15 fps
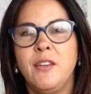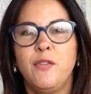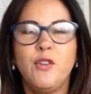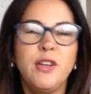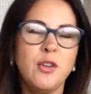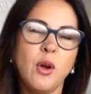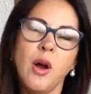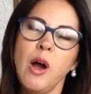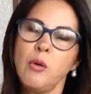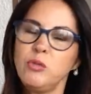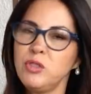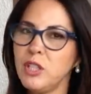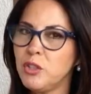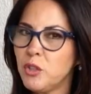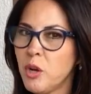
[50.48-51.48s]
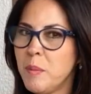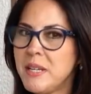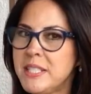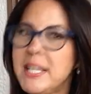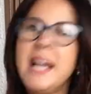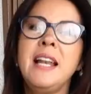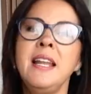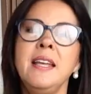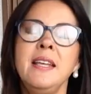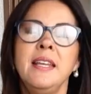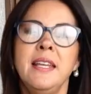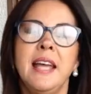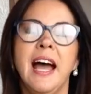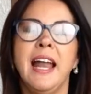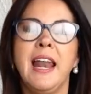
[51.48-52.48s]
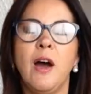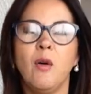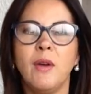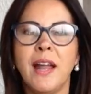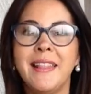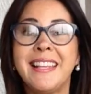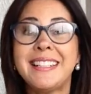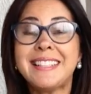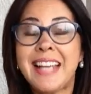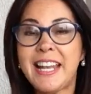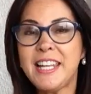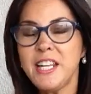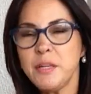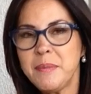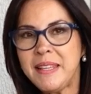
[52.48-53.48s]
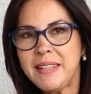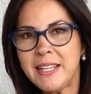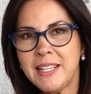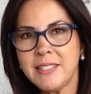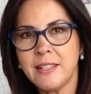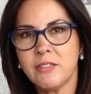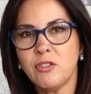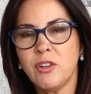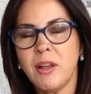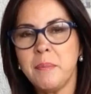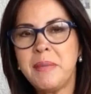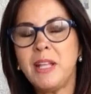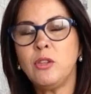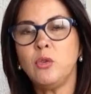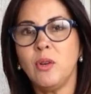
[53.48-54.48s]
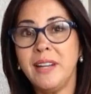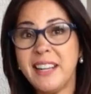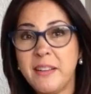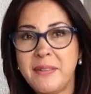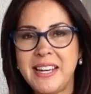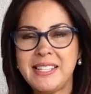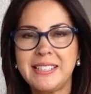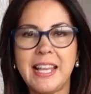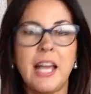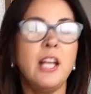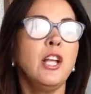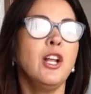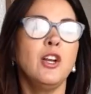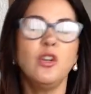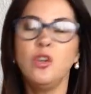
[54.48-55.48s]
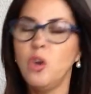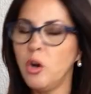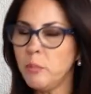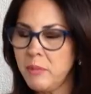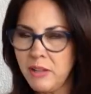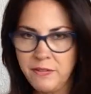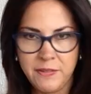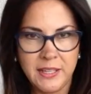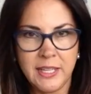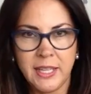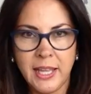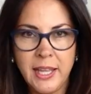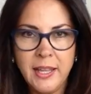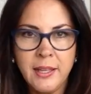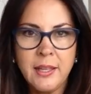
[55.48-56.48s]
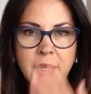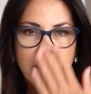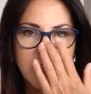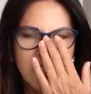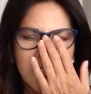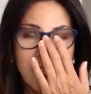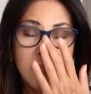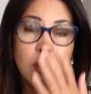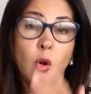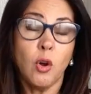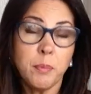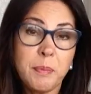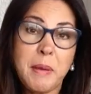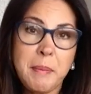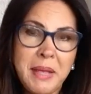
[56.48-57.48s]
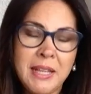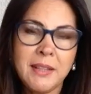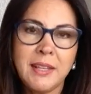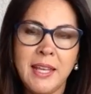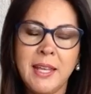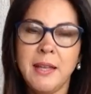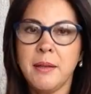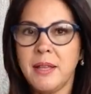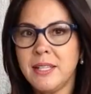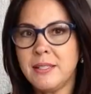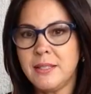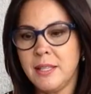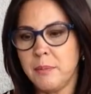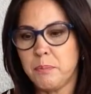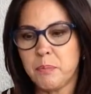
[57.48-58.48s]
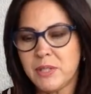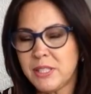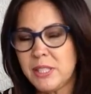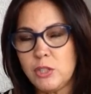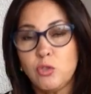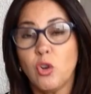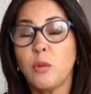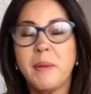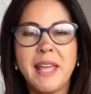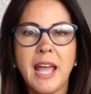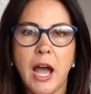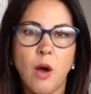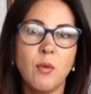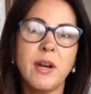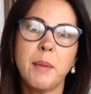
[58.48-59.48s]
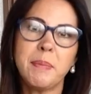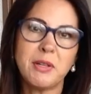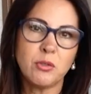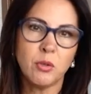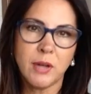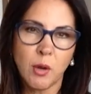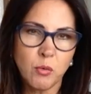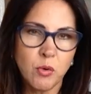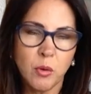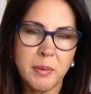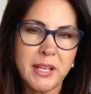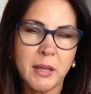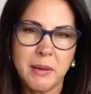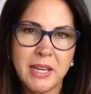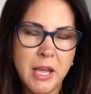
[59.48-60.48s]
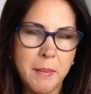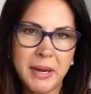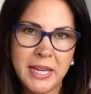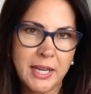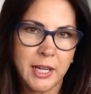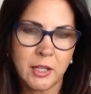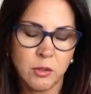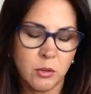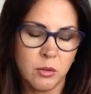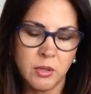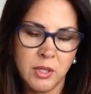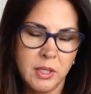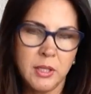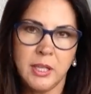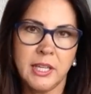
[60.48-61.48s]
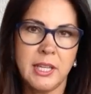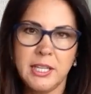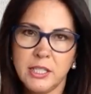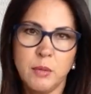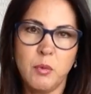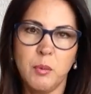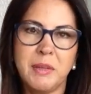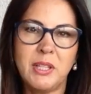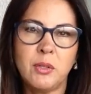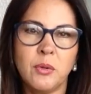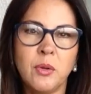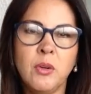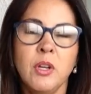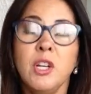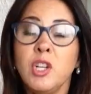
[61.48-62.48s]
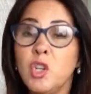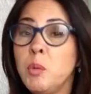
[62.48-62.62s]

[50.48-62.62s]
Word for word: Fui yo a un centro comercial, a la hora de salirme en el estacionamiento en reversa, no me fijé y torpemente este, pues estorbé a una persona, a un hombre que venía manejando en ese momento, ¿no?